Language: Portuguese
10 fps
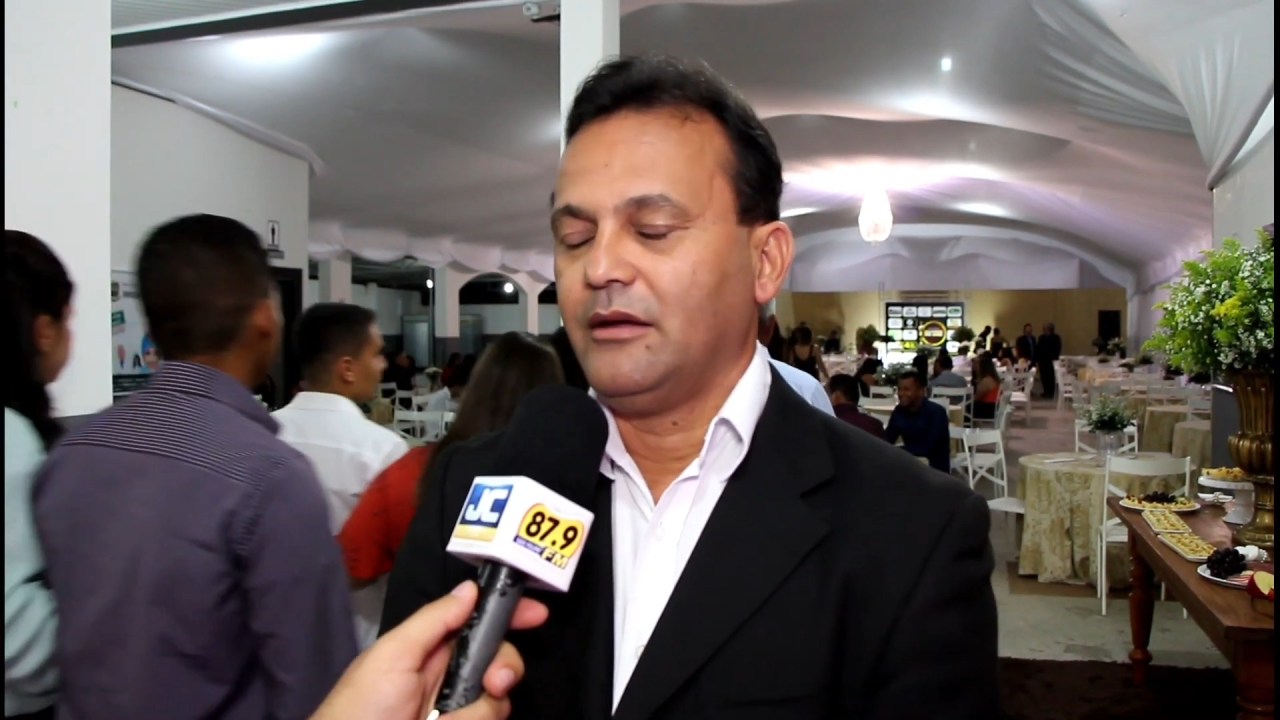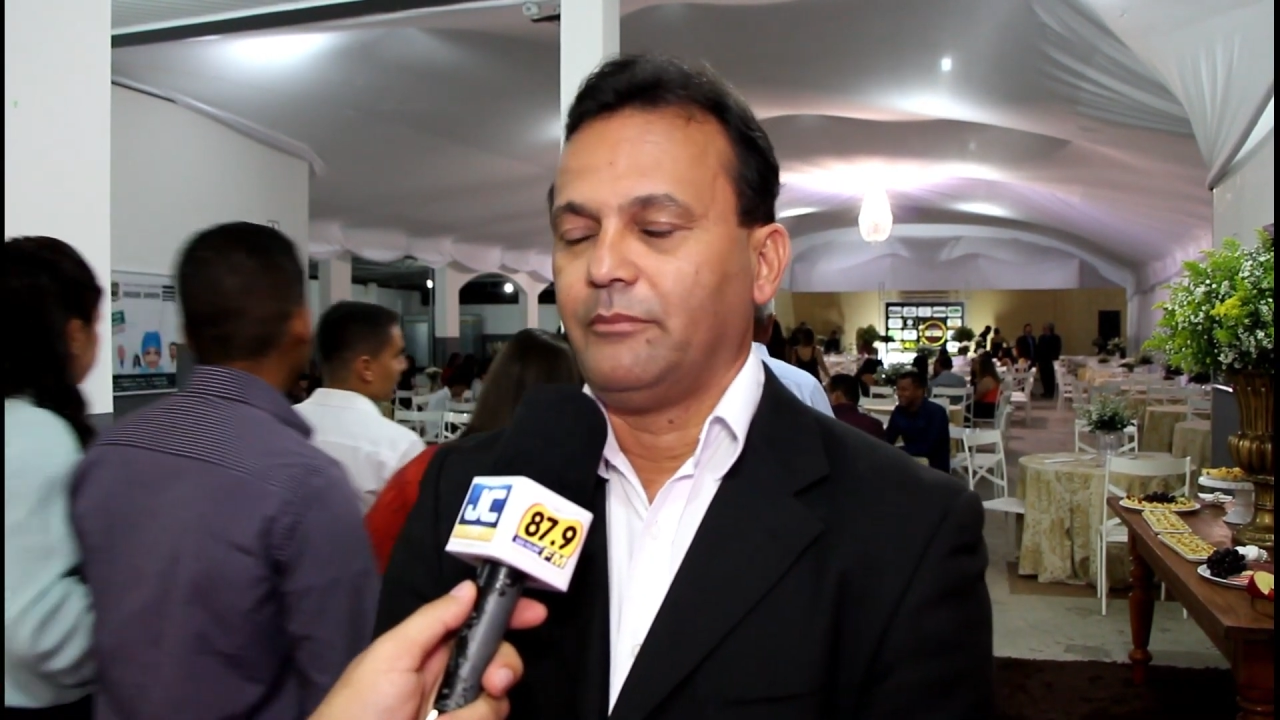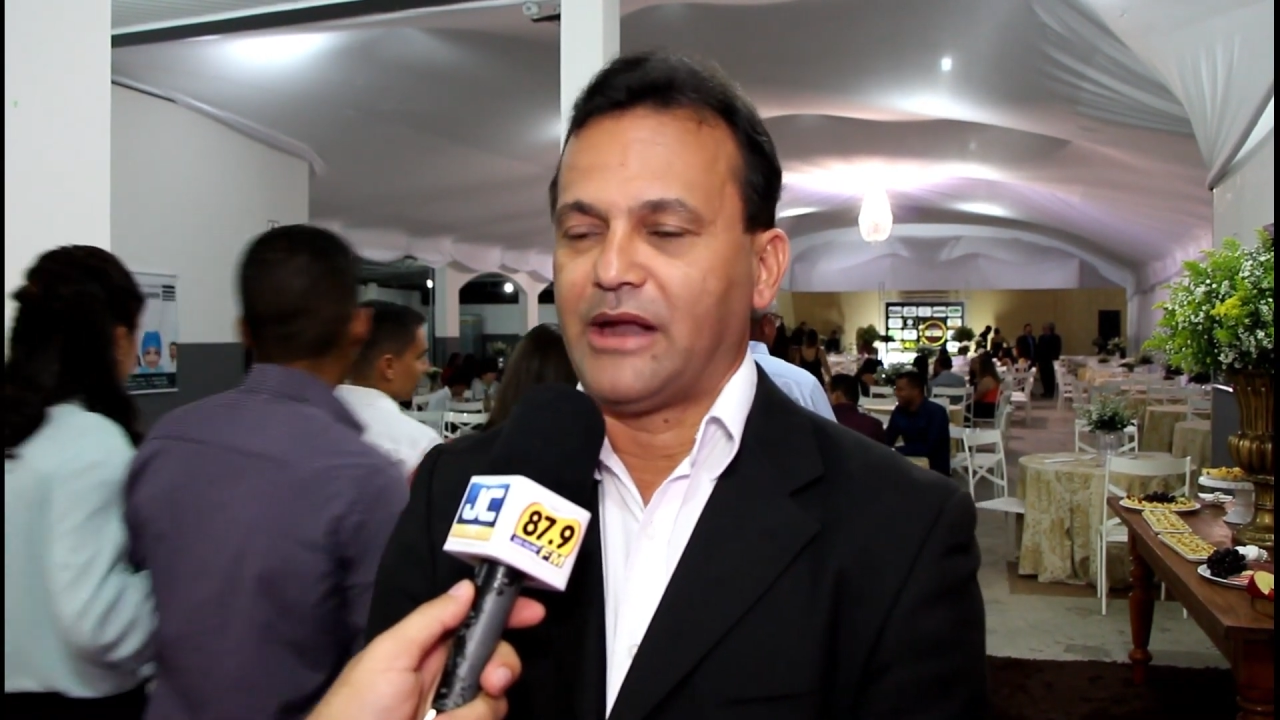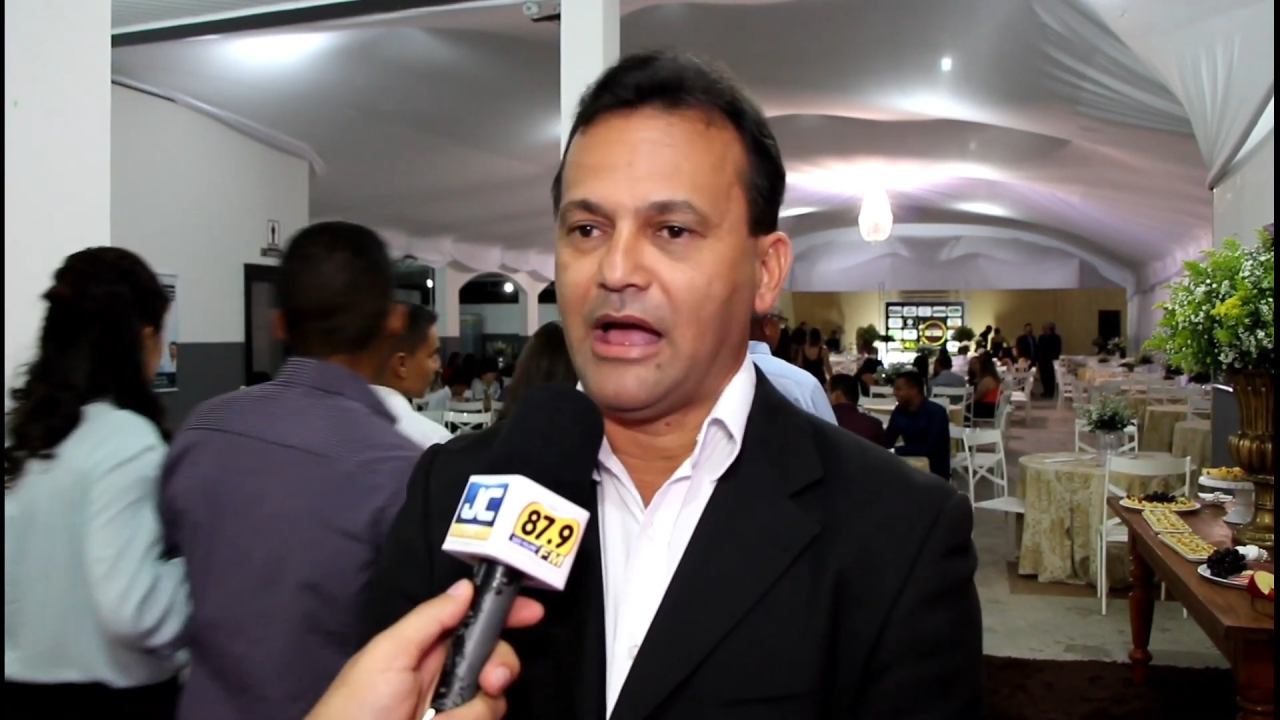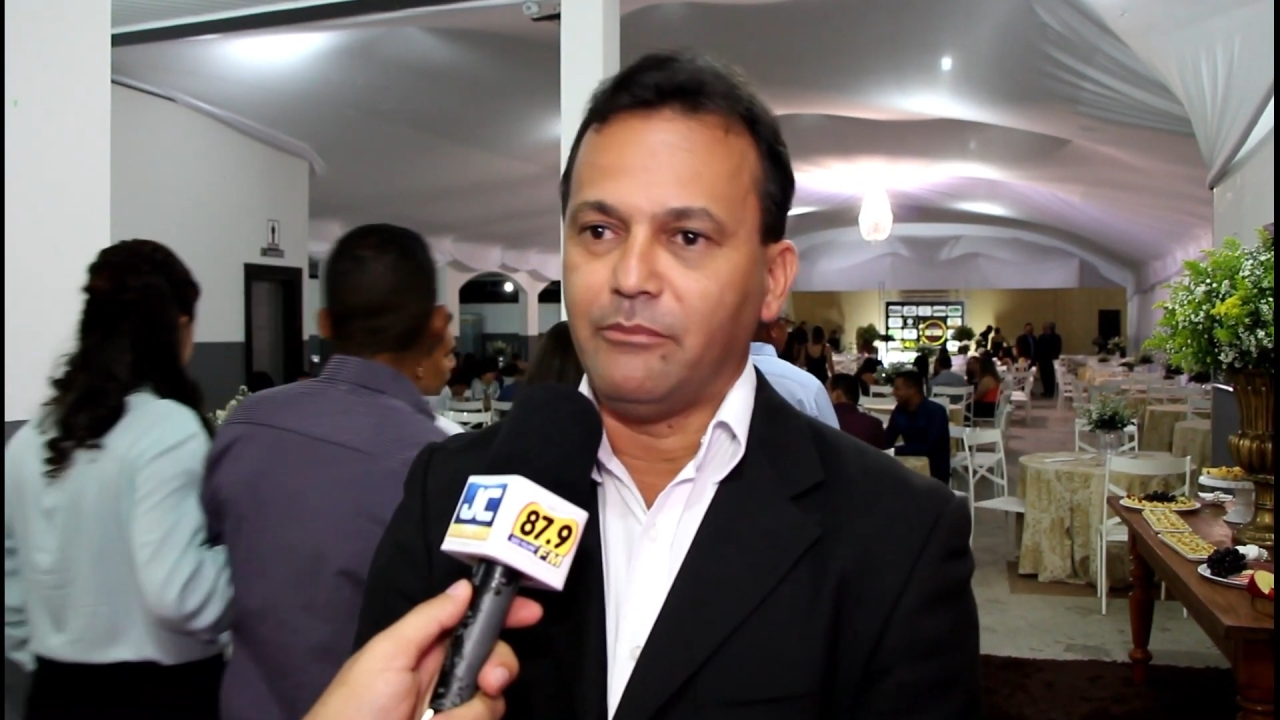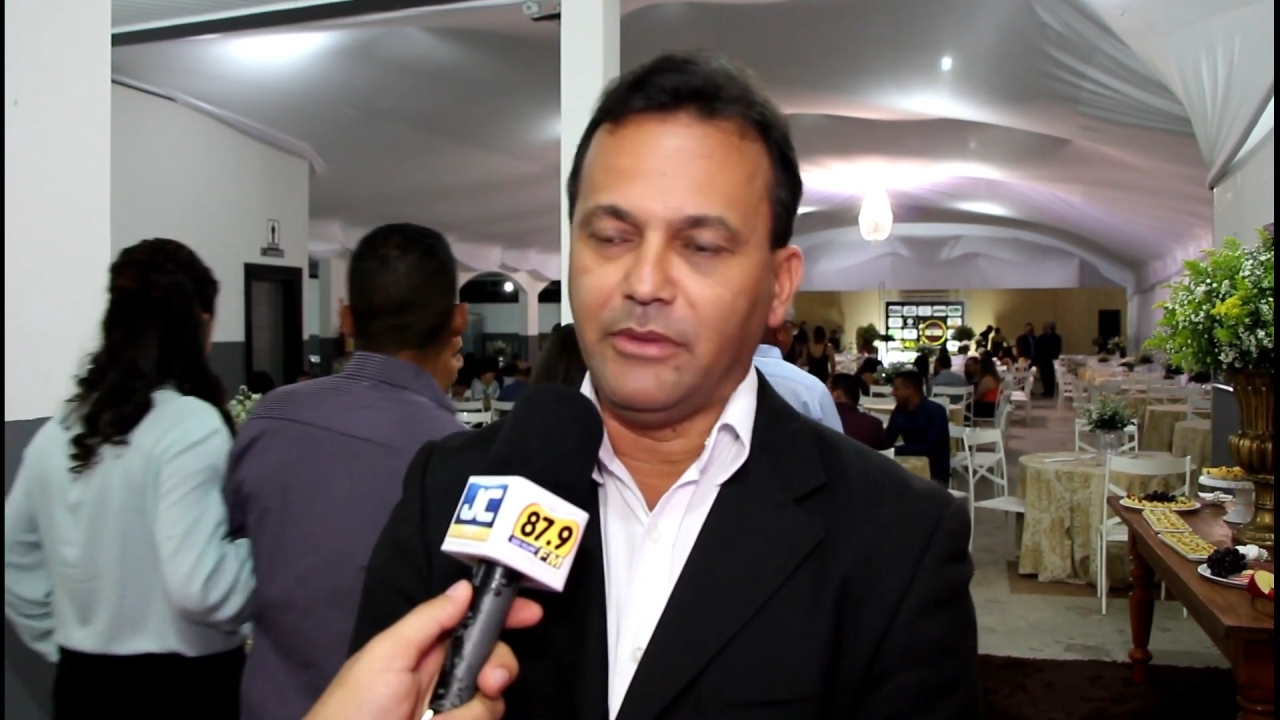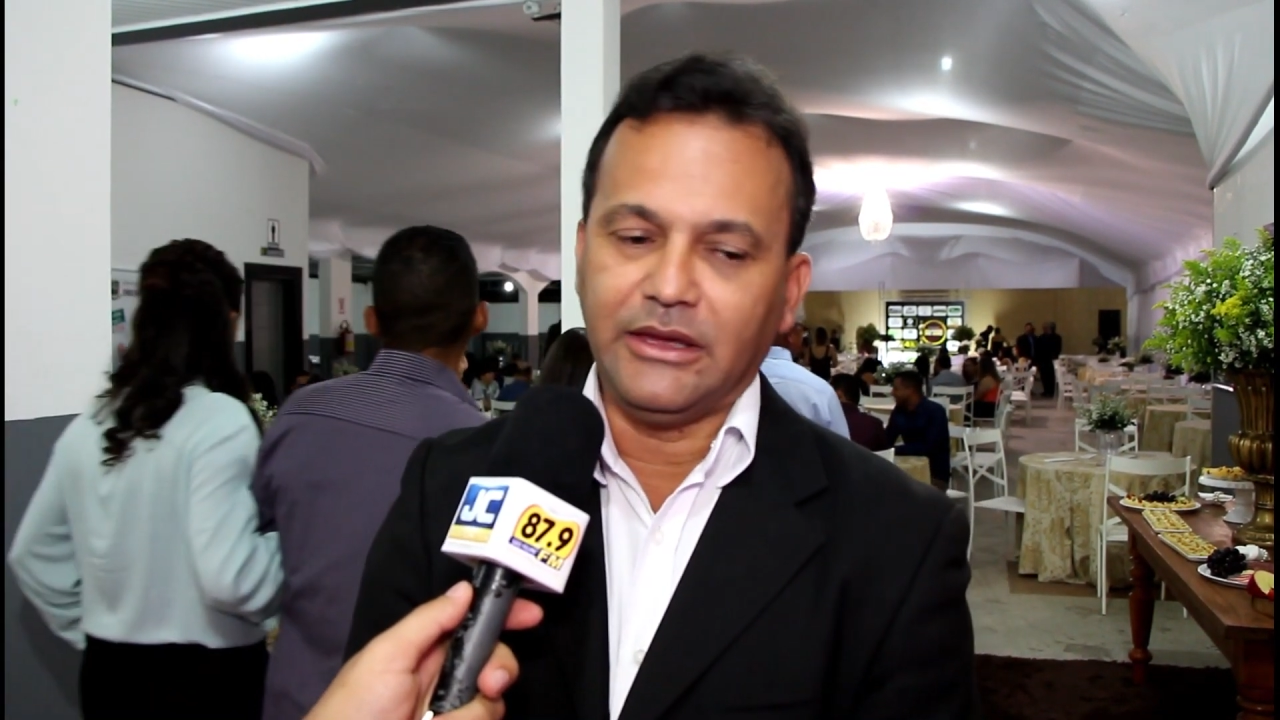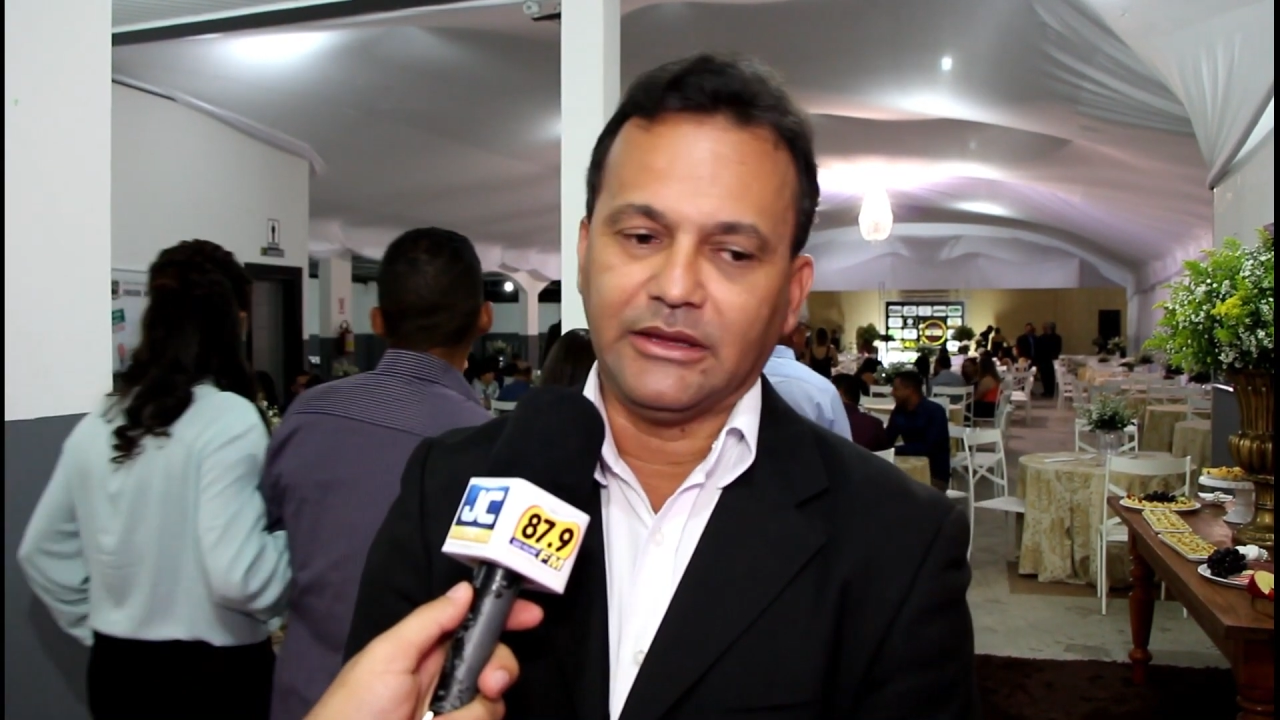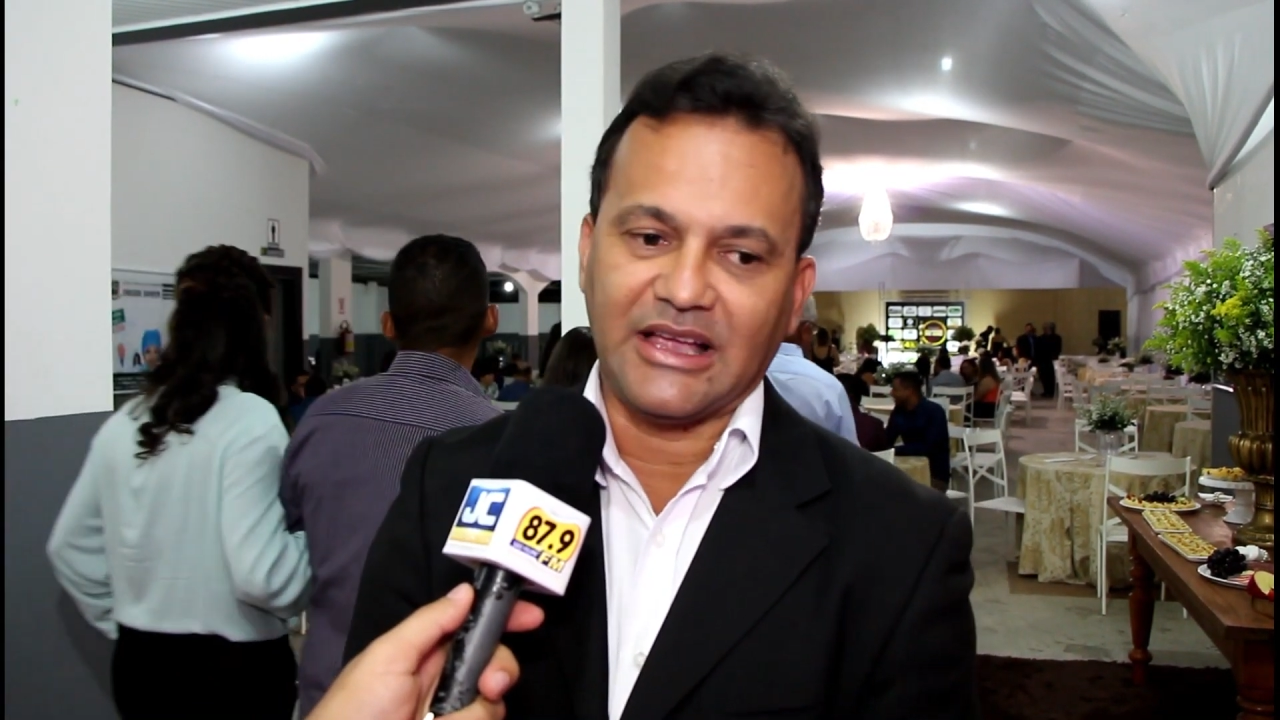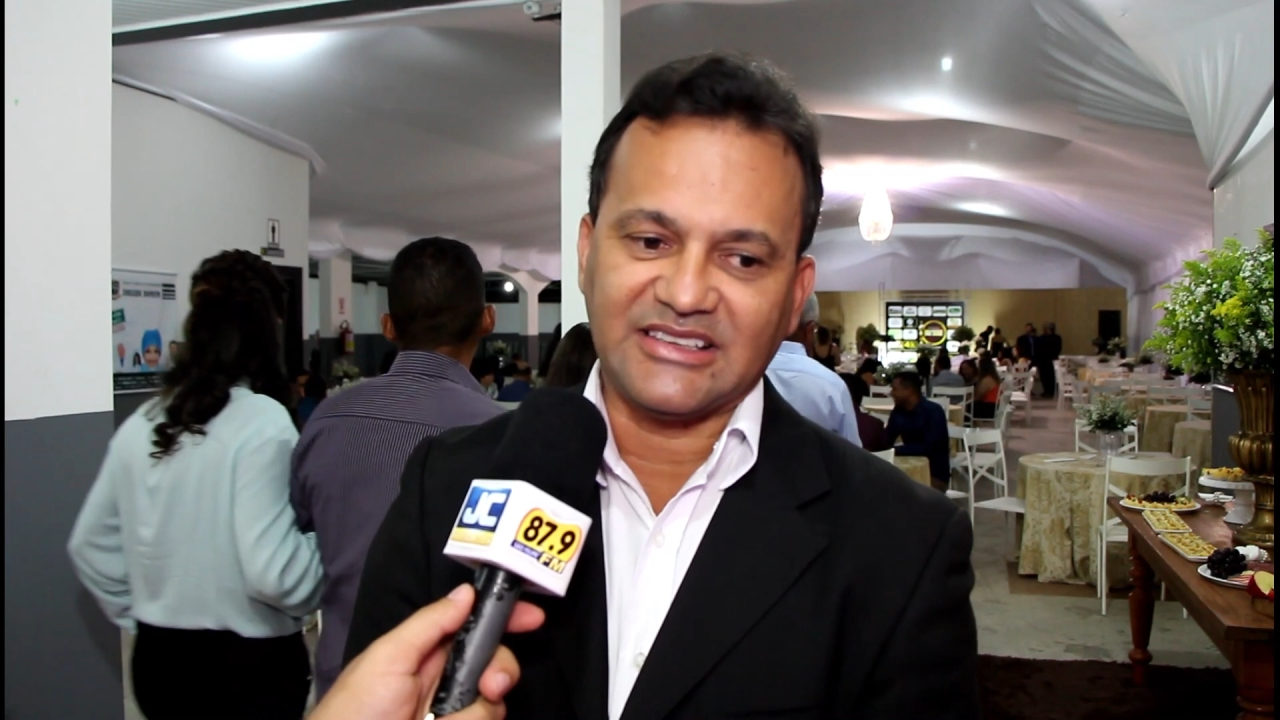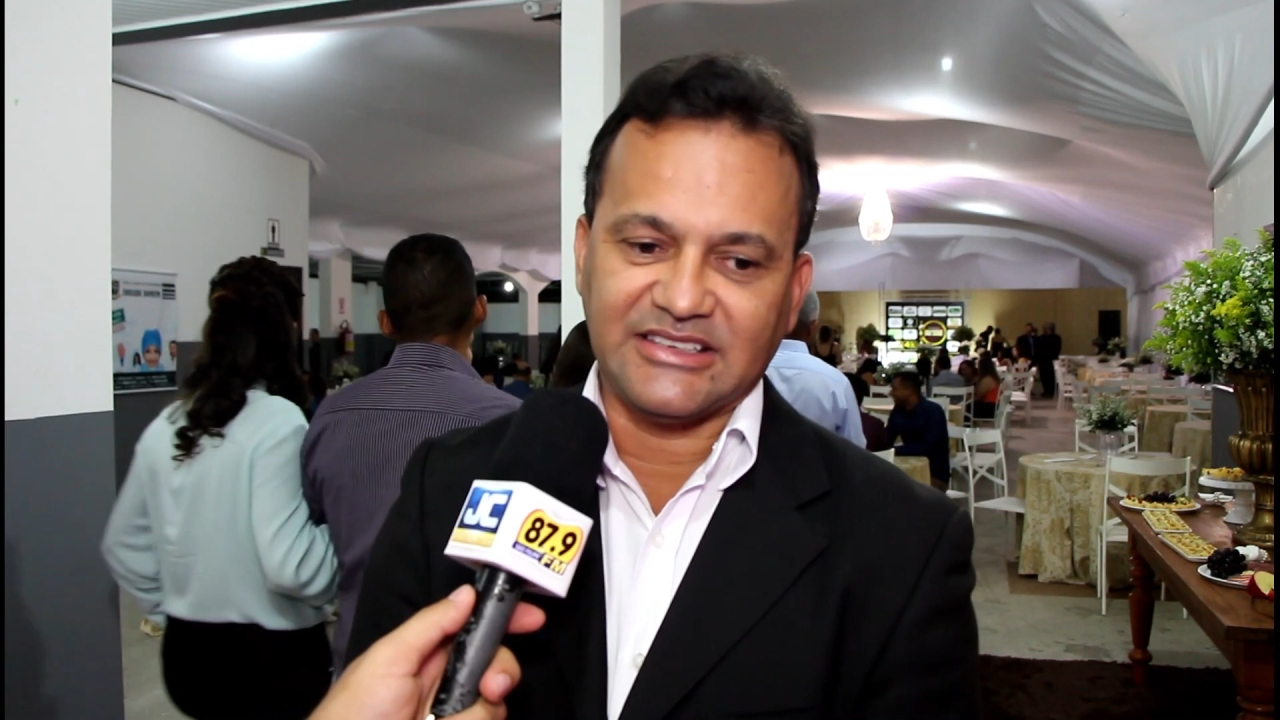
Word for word: Para mim está